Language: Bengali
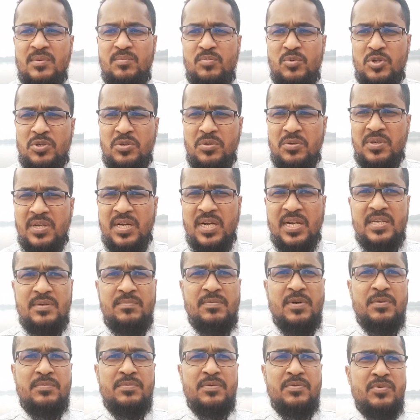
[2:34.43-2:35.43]
মোটর গাড়ি
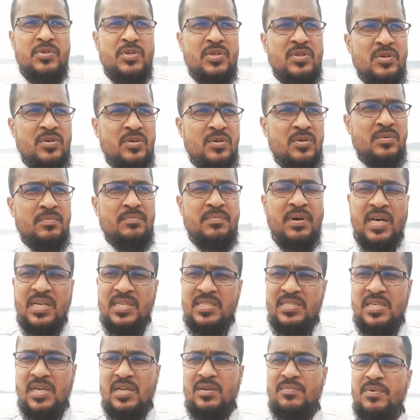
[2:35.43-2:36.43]
বা বিভিন্ন
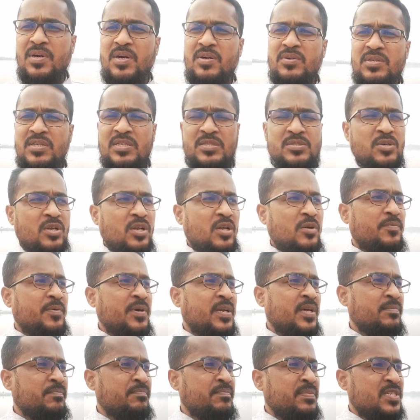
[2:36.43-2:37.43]
ভারী যানবাহন নিয়ে
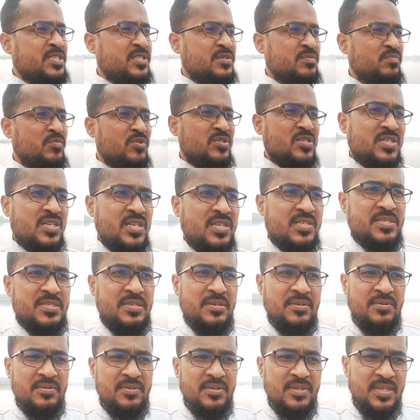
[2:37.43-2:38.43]
চলাফেরা বেশ মুশকিল
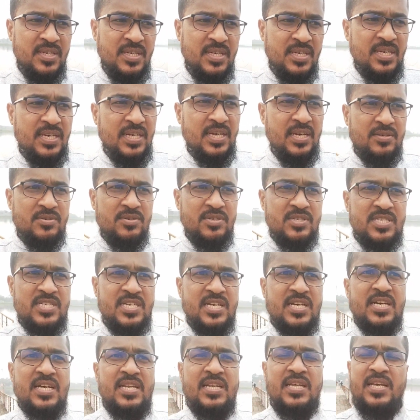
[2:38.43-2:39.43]
ছিল এখন
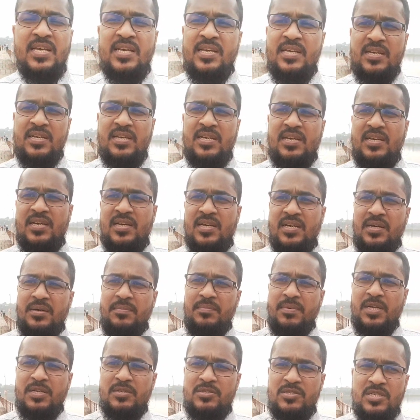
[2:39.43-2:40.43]
সেখানে
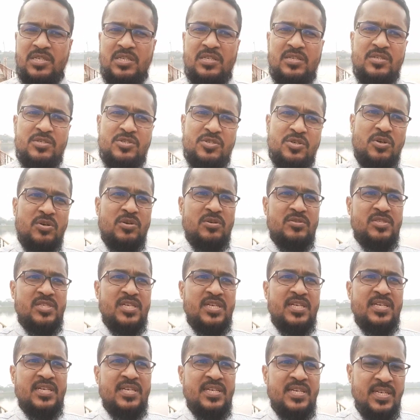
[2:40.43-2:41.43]
মানুষ কিন্তু
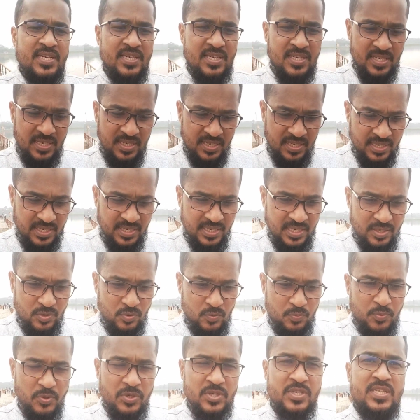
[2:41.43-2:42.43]
সহজে এই
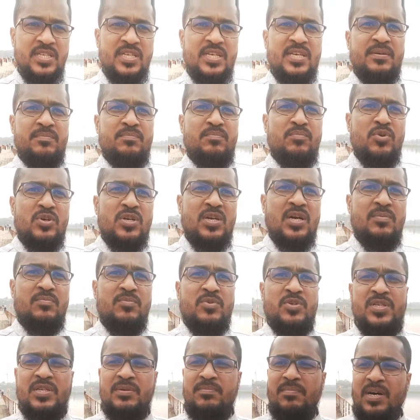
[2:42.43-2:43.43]
উপর দিয়ে
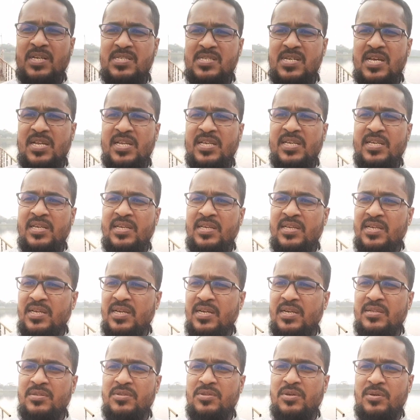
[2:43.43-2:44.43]
মোটামুটি মাঝারি
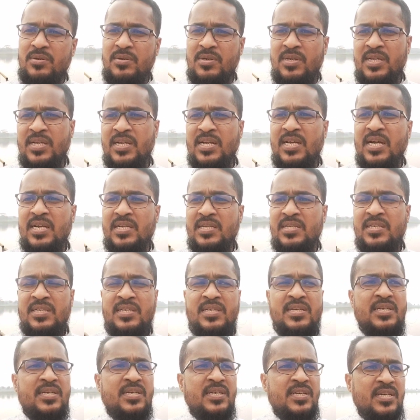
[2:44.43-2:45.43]
ধরনের গাড়ি
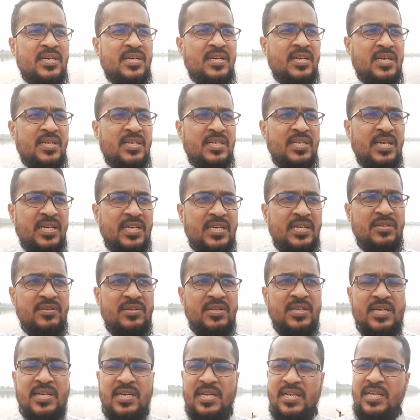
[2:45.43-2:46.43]
নিয়ে কিন্তু
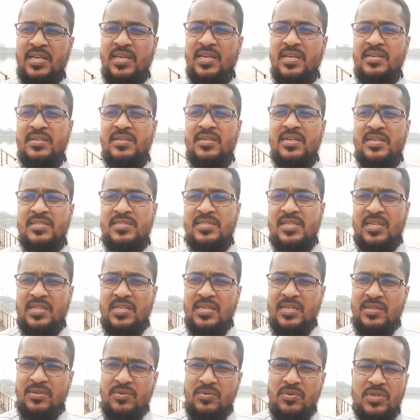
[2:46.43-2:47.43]
এখানে
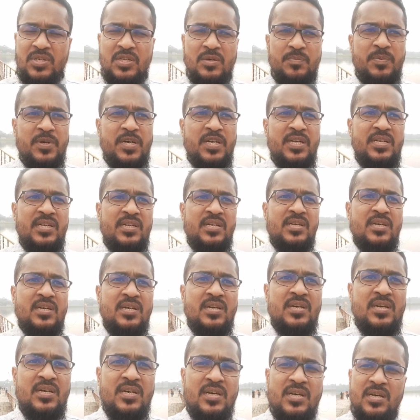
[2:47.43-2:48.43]
যাতায়াত করতে পারেন
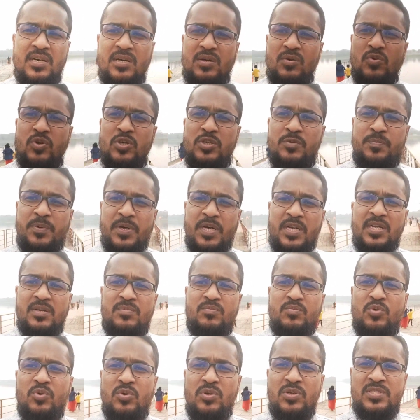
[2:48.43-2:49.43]
ওই পারের
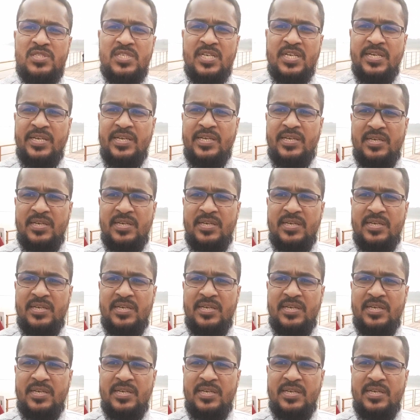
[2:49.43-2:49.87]
মূল যে